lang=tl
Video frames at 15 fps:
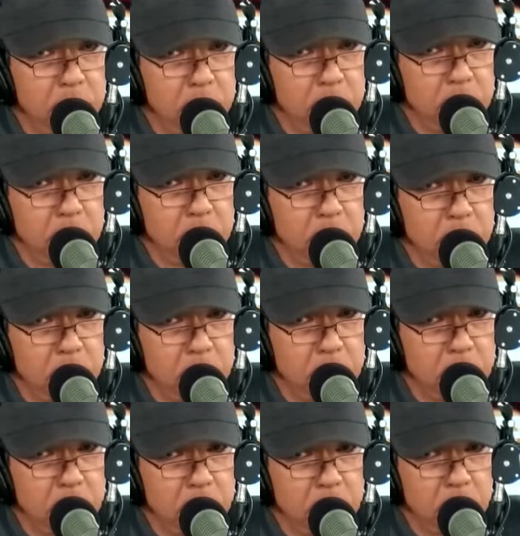Yes po, as
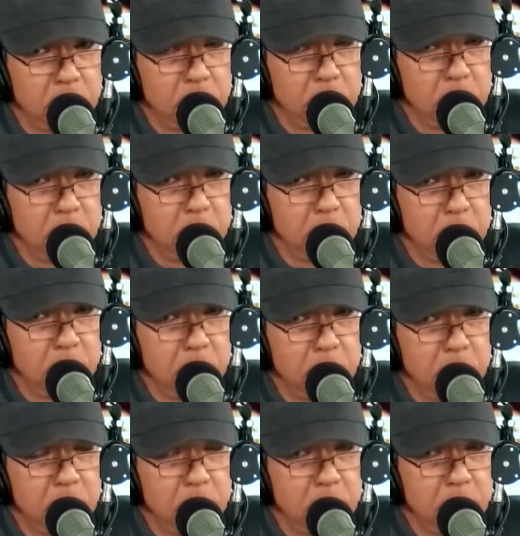all you, uh, you,
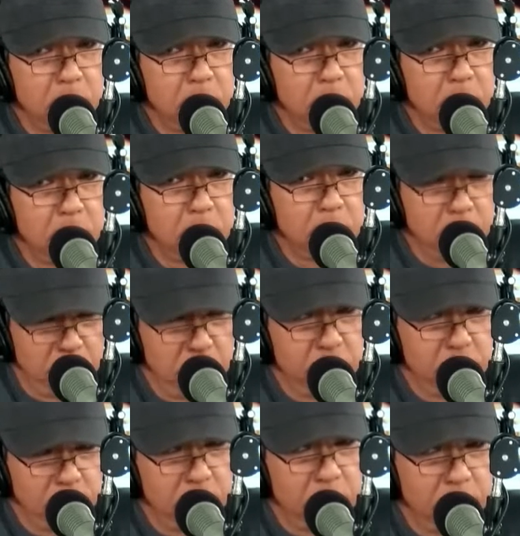USEC po kasi as ah,
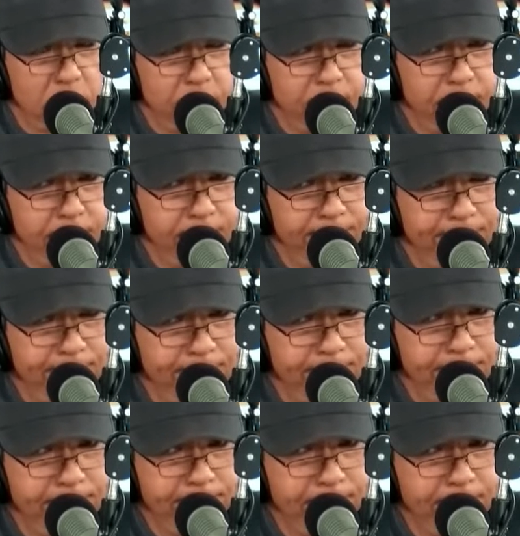si uh, mm.
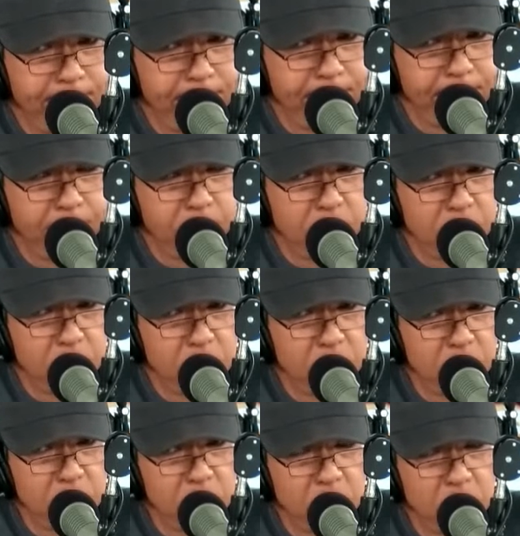Ma'am USEC Ann
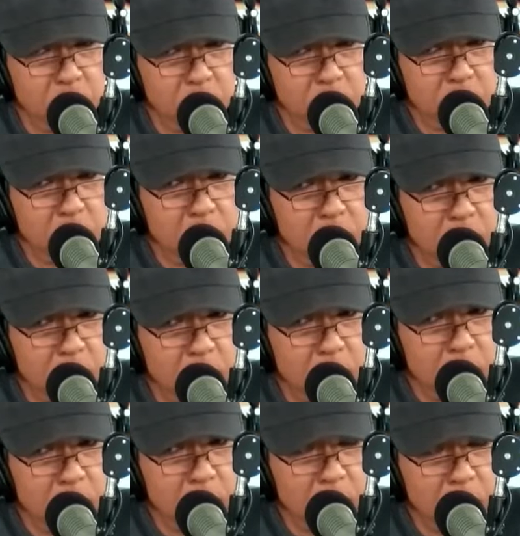no, is from the
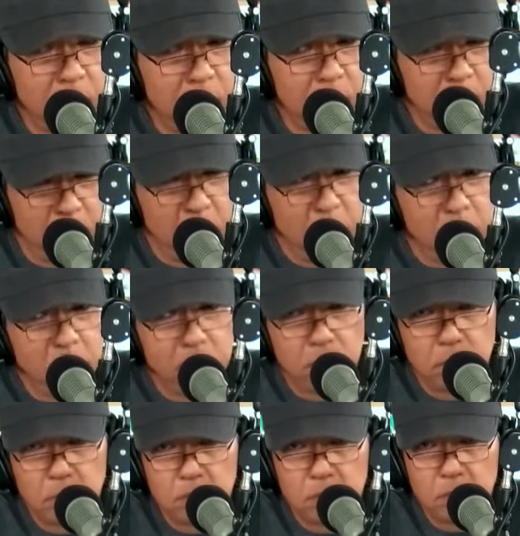previous admin but was
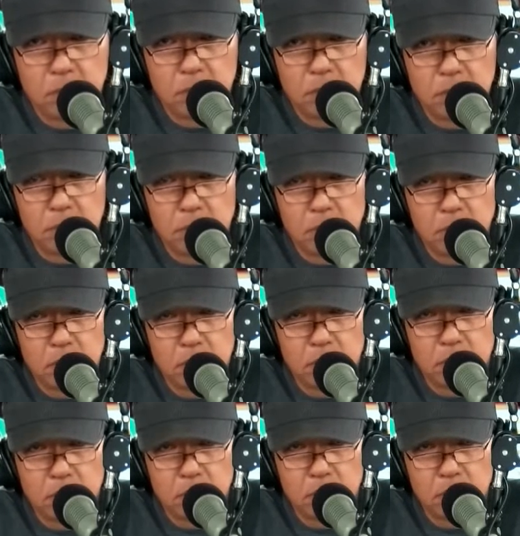reappointed to, uh,
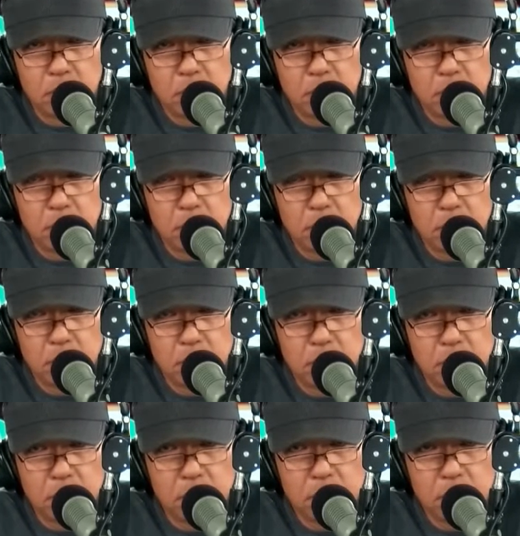ngayong term
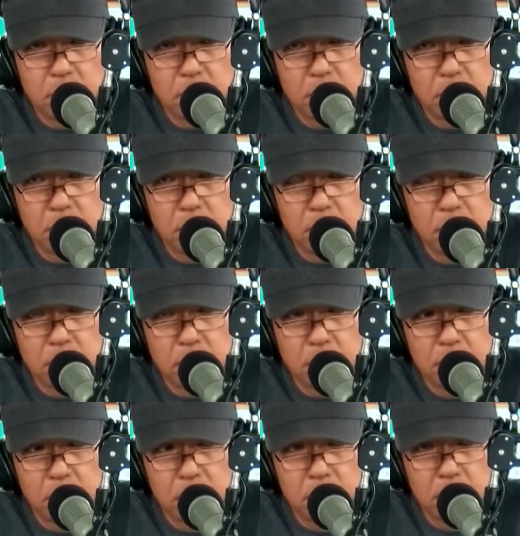after a
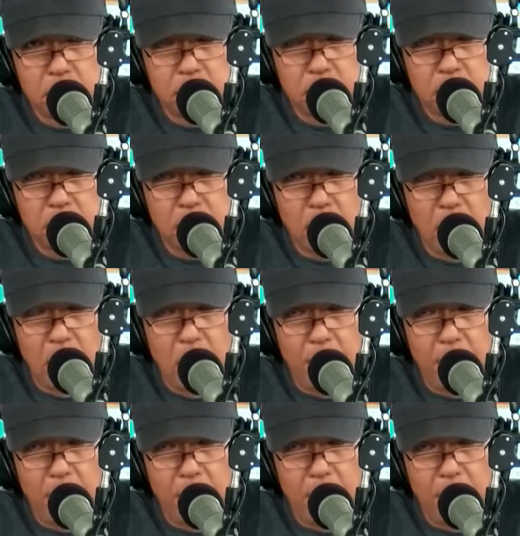rigorous selection panel.